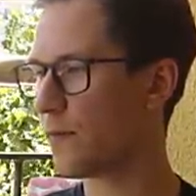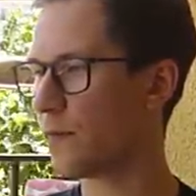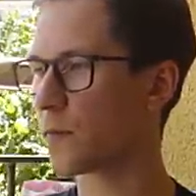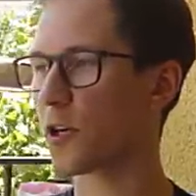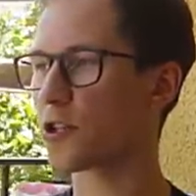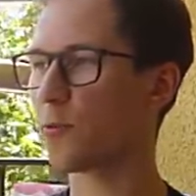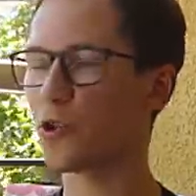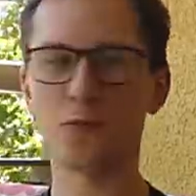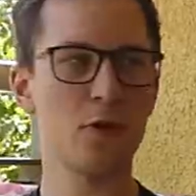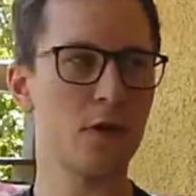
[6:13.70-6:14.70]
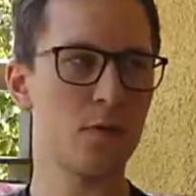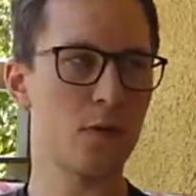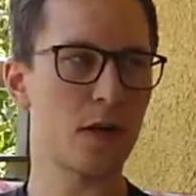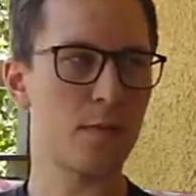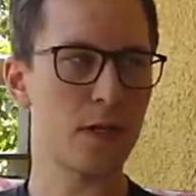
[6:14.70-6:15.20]
Конечно, там очень много,
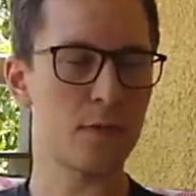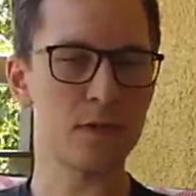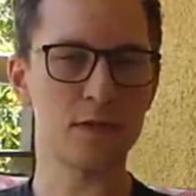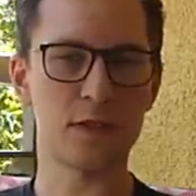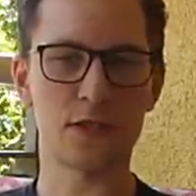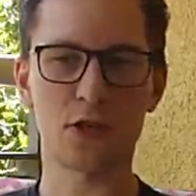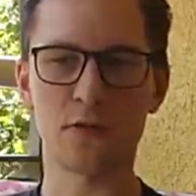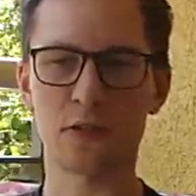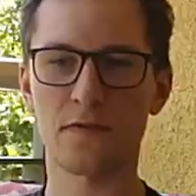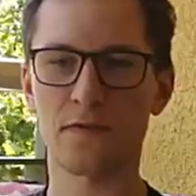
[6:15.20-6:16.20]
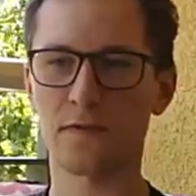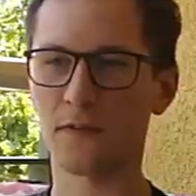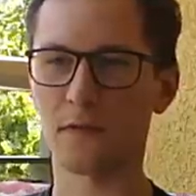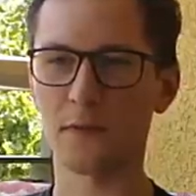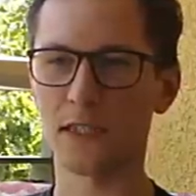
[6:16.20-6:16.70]
много компаний было заинтересованных
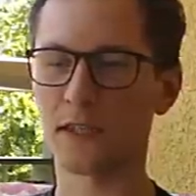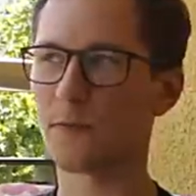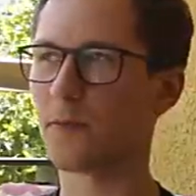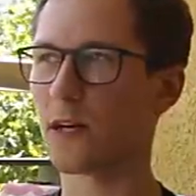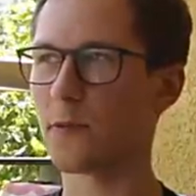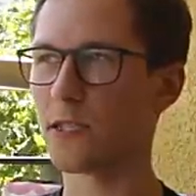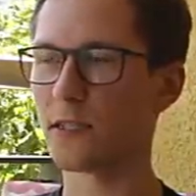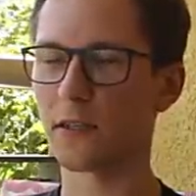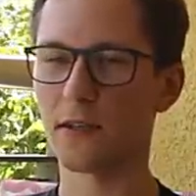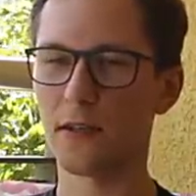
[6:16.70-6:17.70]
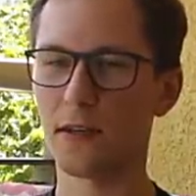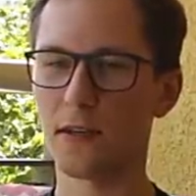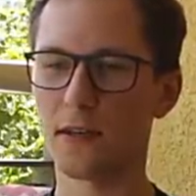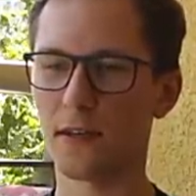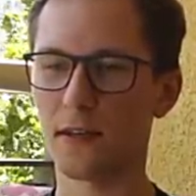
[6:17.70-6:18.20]
в, в молодых программистах,
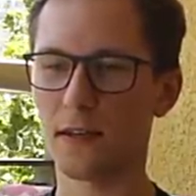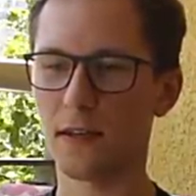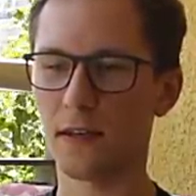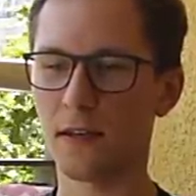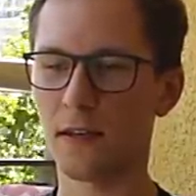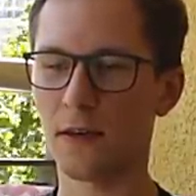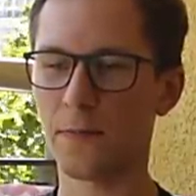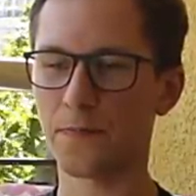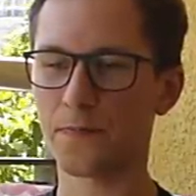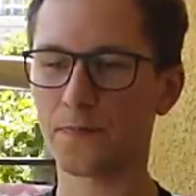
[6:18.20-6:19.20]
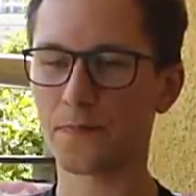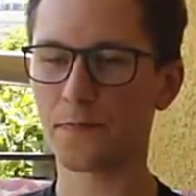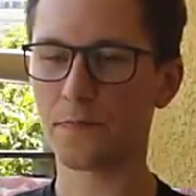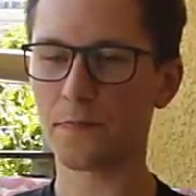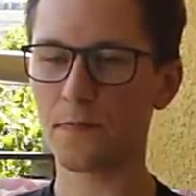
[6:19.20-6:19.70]
и
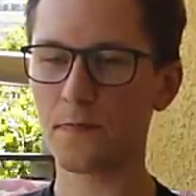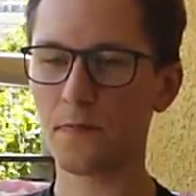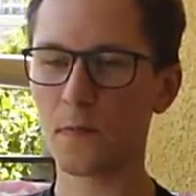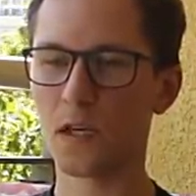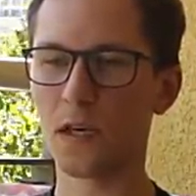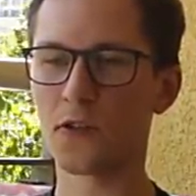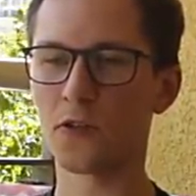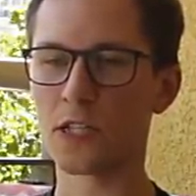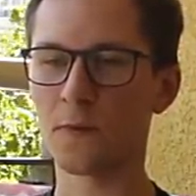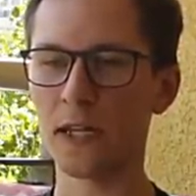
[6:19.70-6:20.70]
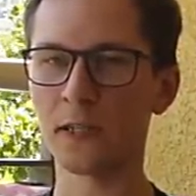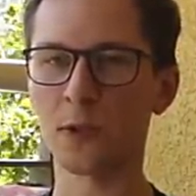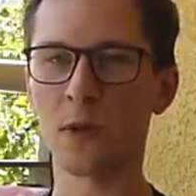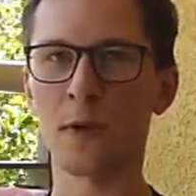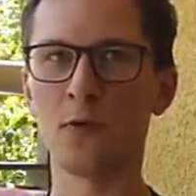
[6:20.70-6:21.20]
я все это рассматривал,
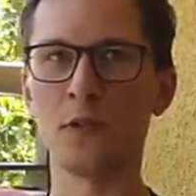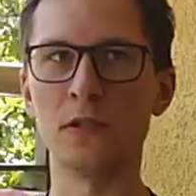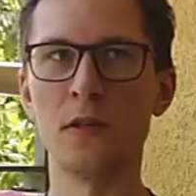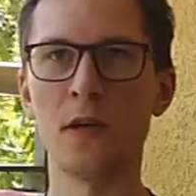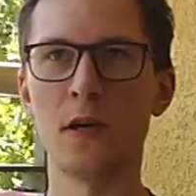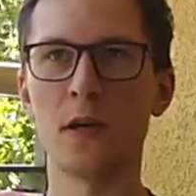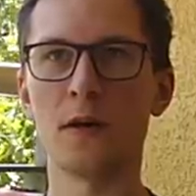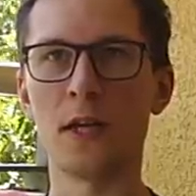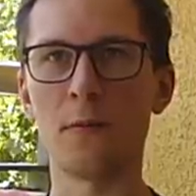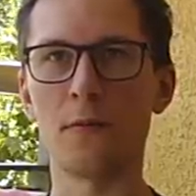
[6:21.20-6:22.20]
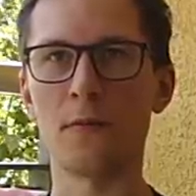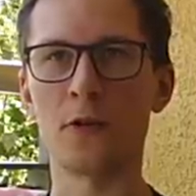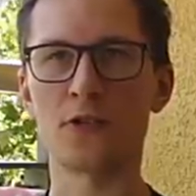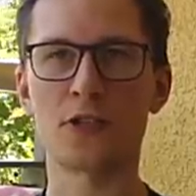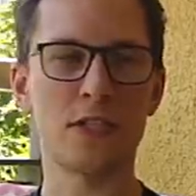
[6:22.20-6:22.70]
потом я подумал, не, мне
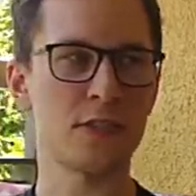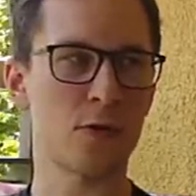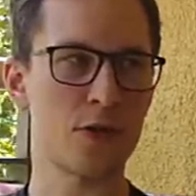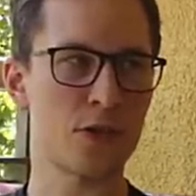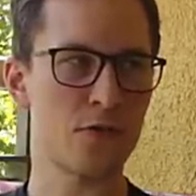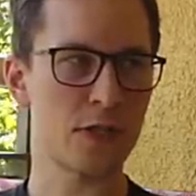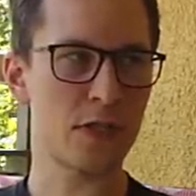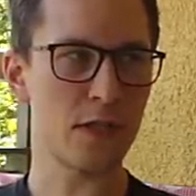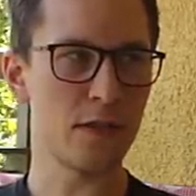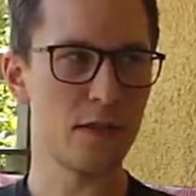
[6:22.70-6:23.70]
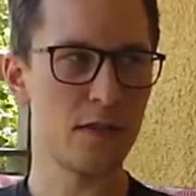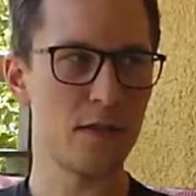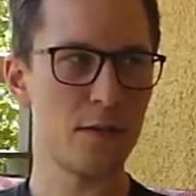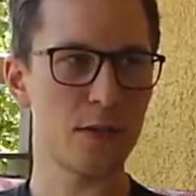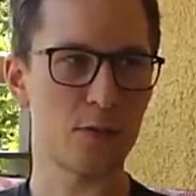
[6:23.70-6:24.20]
нужно сначала закончить университет,
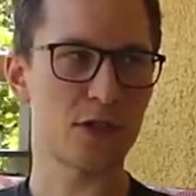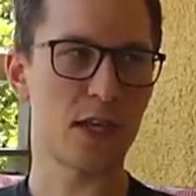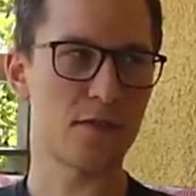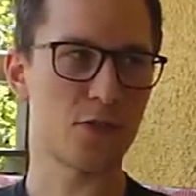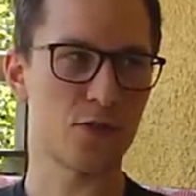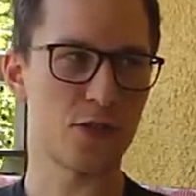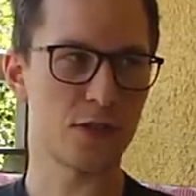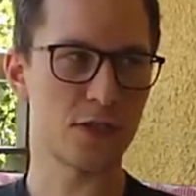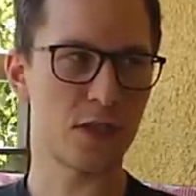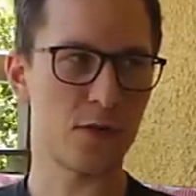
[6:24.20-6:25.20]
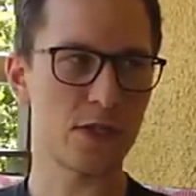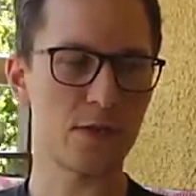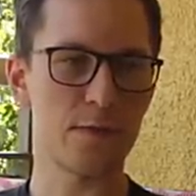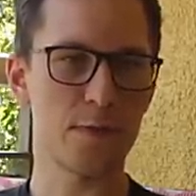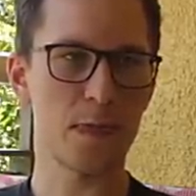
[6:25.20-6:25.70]
потому что я все еще учился на
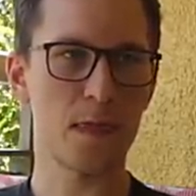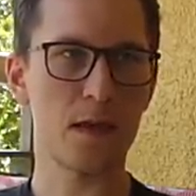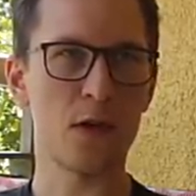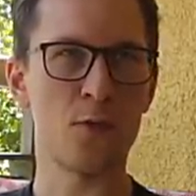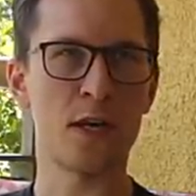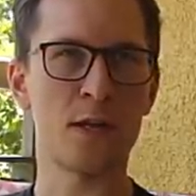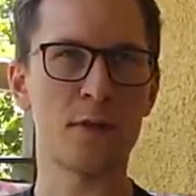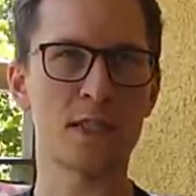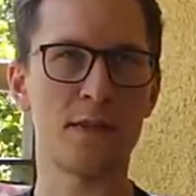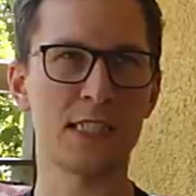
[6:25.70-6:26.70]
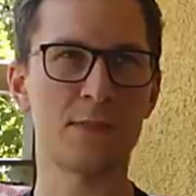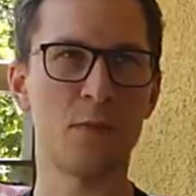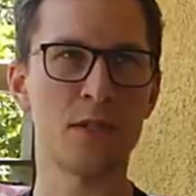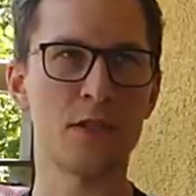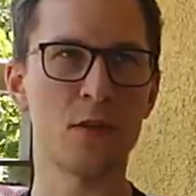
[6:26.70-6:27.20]
заочном, и у меня там оставалось,
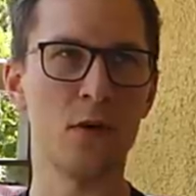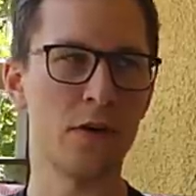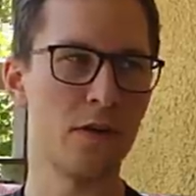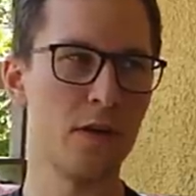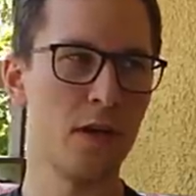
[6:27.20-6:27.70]
по-моему, один год.